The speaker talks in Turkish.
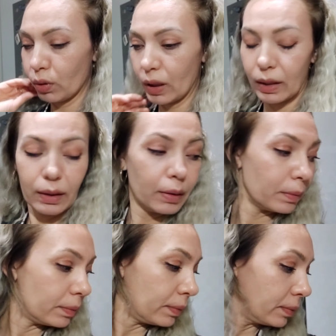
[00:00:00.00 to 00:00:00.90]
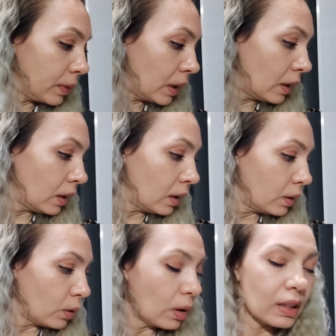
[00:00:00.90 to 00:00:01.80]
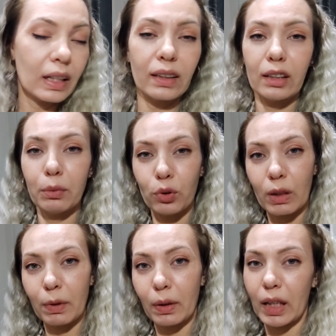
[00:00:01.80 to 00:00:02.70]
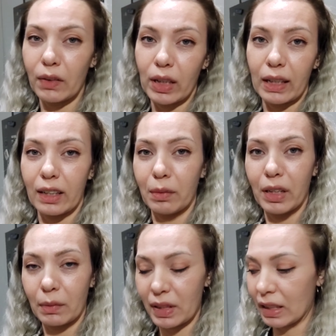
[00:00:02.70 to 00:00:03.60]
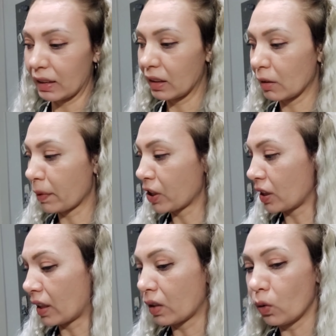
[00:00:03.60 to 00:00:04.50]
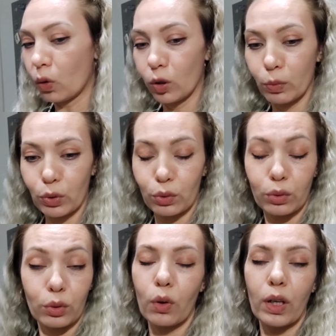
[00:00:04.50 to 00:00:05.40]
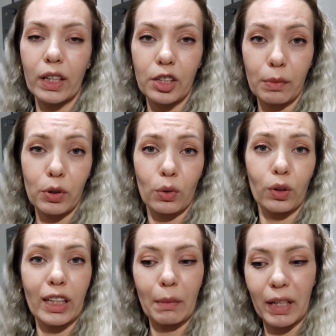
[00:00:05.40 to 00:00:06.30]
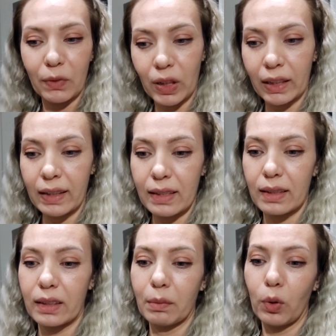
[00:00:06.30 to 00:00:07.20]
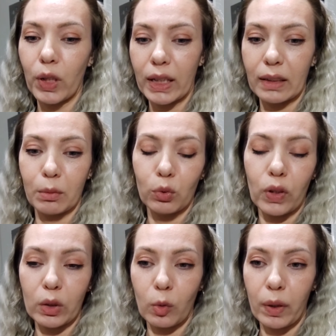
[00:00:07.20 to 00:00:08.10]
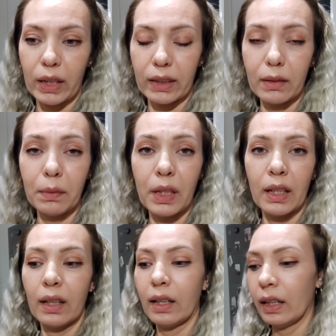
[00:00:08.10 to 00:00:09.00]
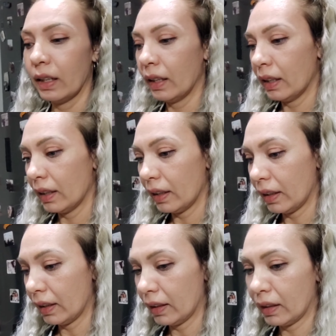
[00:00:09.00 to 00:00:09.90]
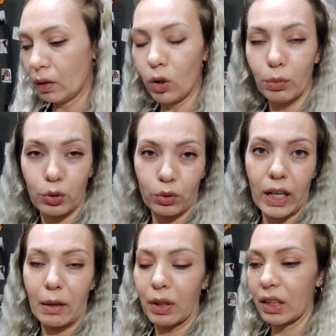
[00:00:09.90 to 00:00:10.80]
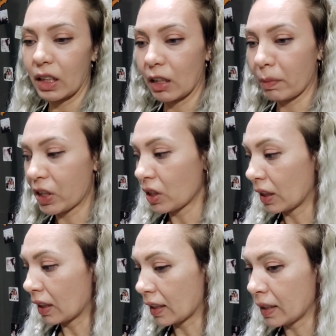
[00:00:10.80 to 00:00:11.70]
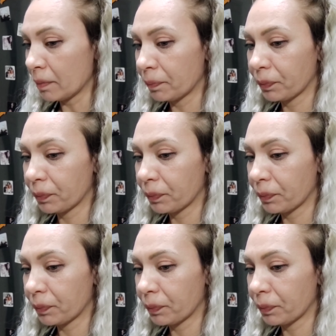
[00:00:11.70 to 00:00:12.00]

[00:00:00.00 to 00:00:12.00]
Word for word: Ee, şu anda saat 7.30 ama eve geleli bir yarım saat 45 dakika olmuştur. Çünkü Orhan acıkmıştı. Onun yemeğini falan hazırladım. O yedi. Mutfağı toparladım. Ee, olmuştur yani bir 40-45 dakika.